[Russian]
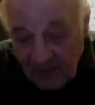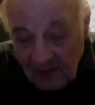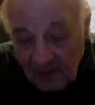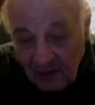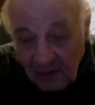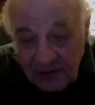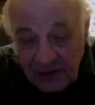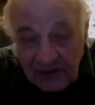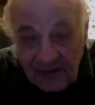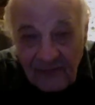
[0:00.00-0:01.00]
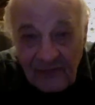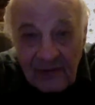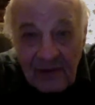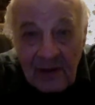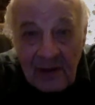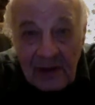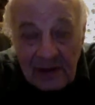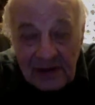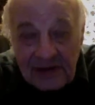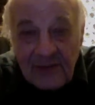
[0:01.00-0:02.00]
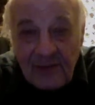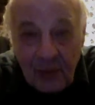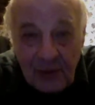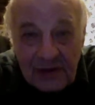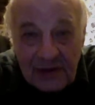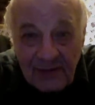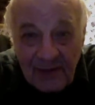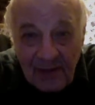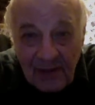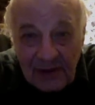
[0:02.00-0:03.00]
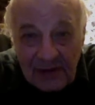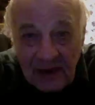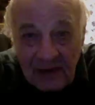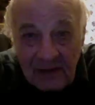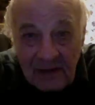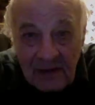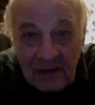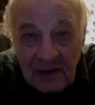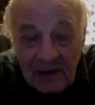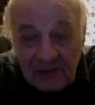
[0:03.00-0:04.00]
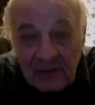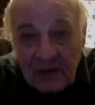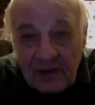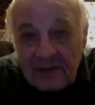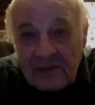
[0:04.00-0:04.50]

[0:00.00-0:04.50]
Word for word: Ротшильдов и даже Путина приплетали, который